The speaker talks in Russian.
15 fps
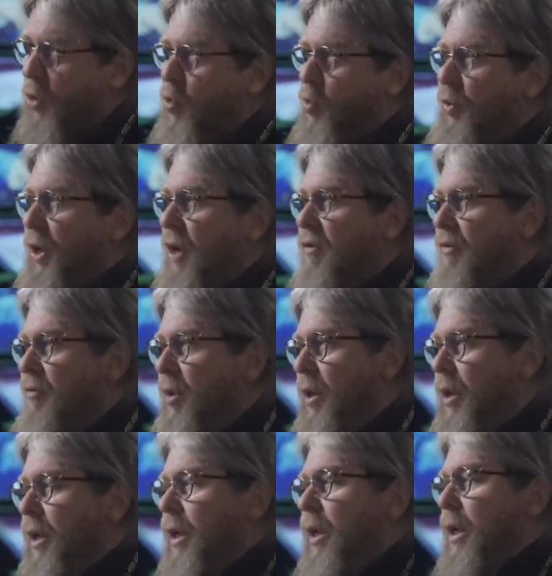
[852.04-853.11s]
крупная в
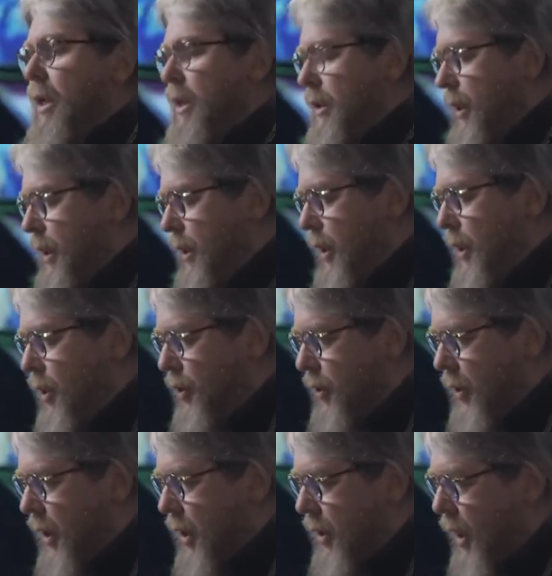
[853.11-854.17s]
мире
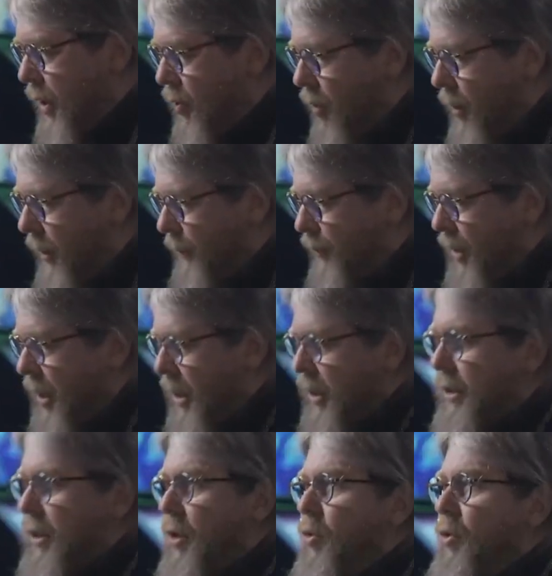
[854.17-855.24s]
стратегическая дорога.
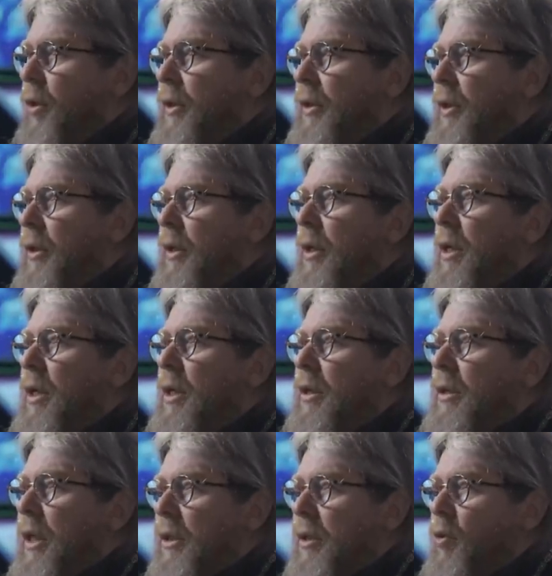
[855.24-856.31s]
Строилась
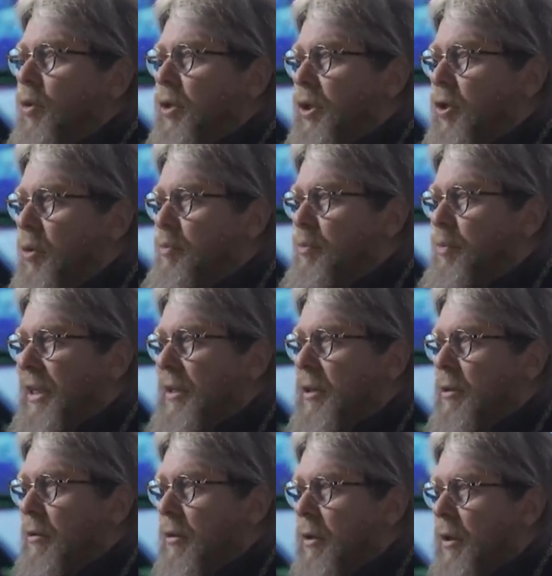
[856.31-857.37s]
со скоростью
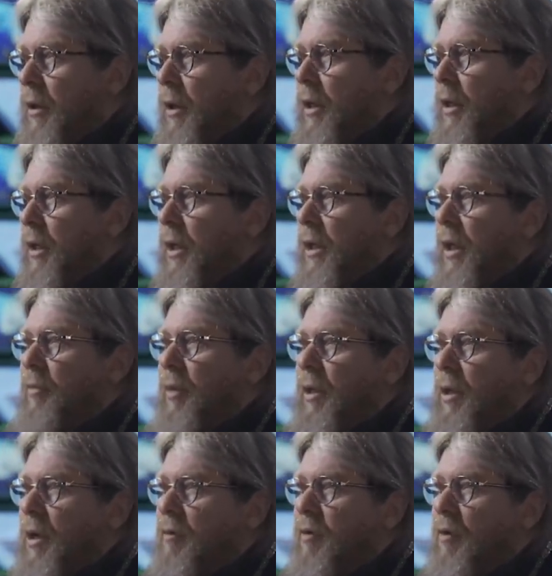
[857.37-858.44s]
500
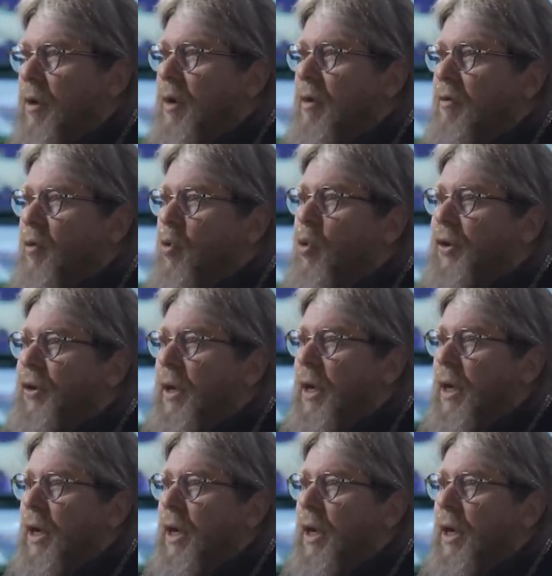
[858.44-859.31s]
километров в год.